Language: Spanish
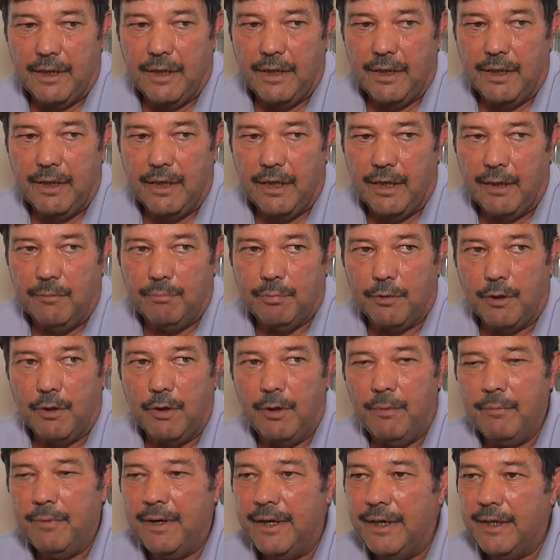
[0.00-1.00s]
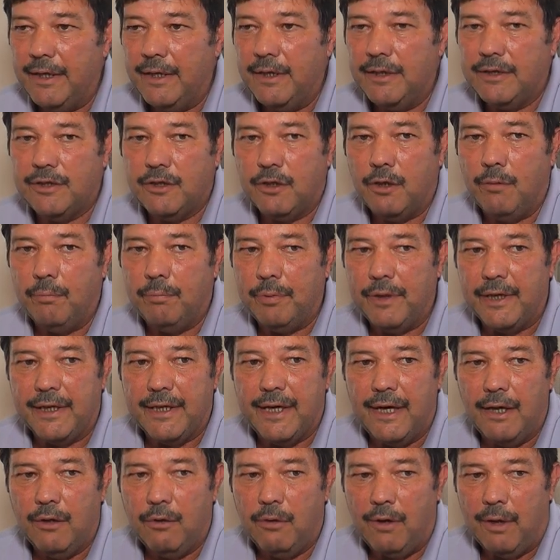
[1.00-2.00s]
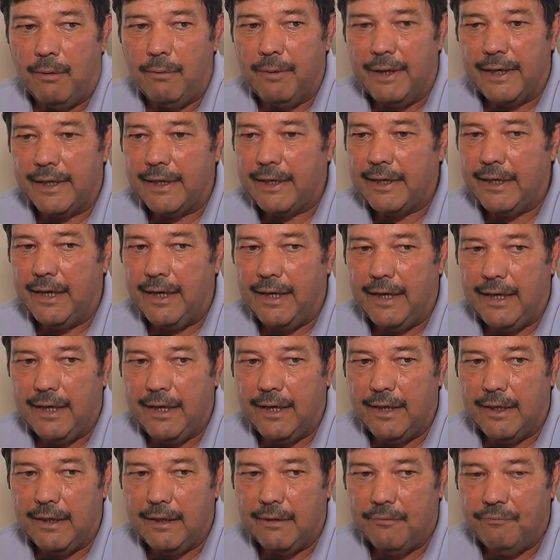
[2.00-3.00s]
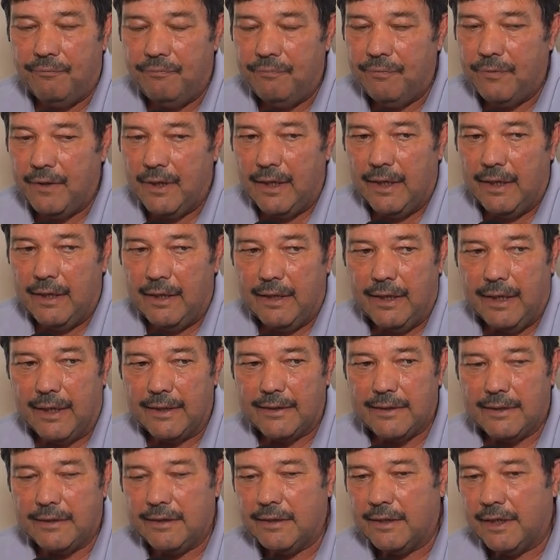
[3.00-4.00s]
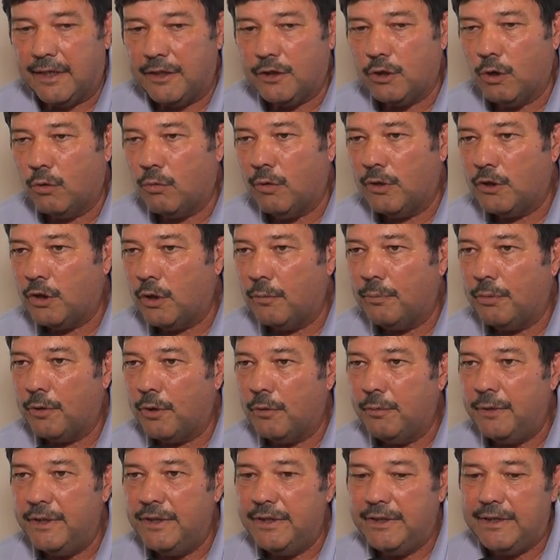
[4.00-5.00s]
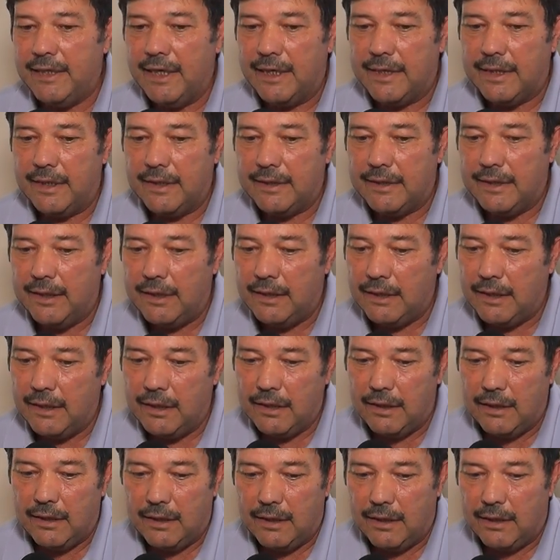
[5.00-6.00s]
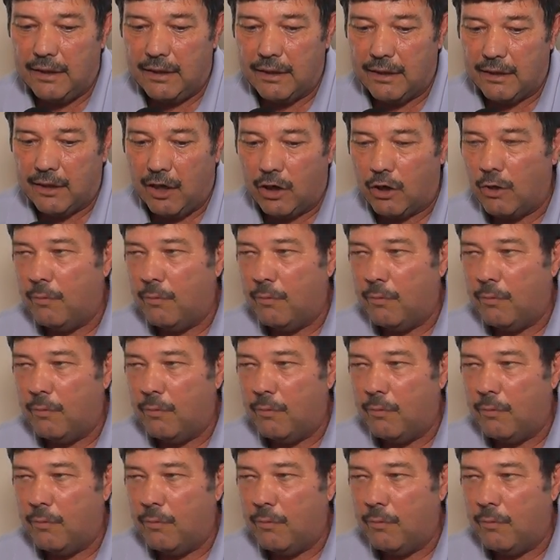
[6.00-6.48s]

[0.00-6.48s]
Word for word: el, problema es complicado, abarca las tres o cuatro provincias que, tienen, que